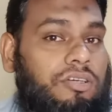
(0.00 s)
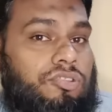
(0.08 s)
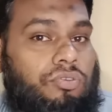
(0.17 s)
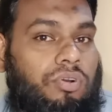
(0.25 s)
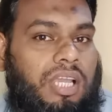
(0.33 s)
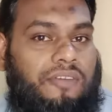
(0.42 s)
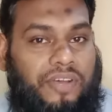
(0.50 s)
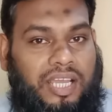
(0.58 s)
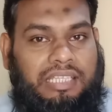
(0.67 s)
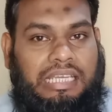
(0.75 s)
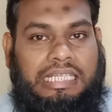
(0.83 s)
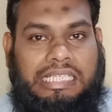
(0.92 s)
उसको क्या
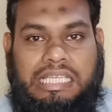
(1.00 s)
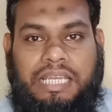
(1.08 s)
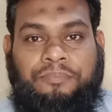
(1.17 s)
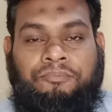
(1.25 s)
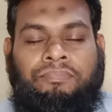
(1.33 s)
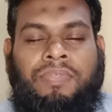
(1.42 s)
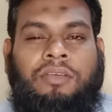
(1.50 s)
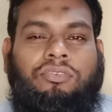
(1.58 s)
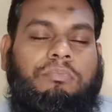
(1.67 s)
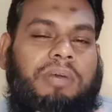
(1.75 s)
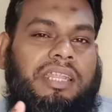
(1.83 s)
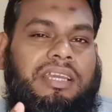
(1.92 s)
फ़ायदा है ठीक है
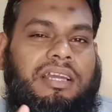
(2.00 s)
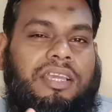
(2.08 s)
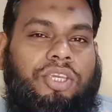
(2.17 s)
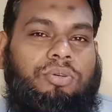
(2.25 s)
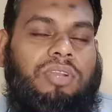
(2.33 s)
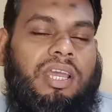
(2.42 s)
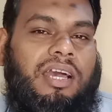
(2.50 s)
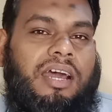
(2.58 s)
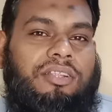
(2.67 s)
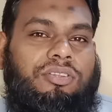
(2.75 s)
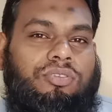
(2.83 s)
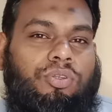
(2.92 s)
तो मैंने कहा क्यों ना
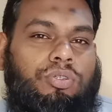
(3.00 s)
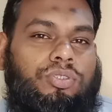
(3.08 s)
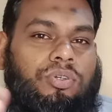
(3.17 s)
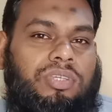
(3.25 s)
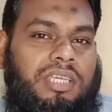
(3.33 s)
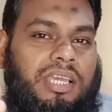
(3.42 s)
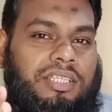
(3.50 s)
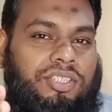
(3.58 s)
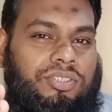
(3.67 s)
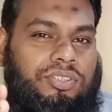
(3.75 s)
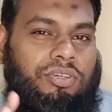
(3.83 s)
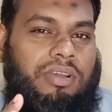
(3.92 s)
यार दोस्तों की एक
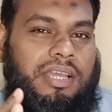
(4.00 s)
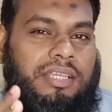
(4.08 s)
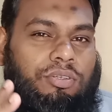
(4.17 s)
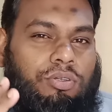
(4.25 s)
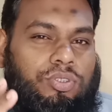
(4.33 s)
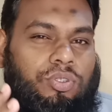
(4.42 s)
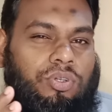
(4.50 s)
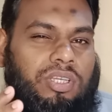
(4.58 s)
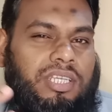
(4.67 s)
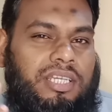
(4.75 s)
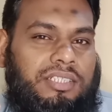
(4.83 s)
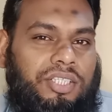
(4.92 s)
जो है दोस्तों के
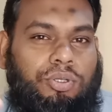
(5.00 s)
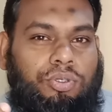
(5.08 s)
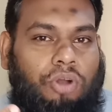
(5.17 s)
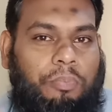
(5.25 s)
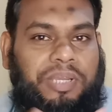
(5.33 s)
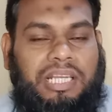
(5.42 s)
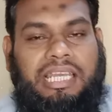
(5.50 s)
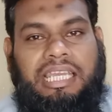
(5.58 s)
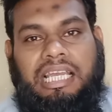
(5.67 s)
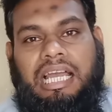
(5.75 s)
लिए एक न्यू टॉपिक लेके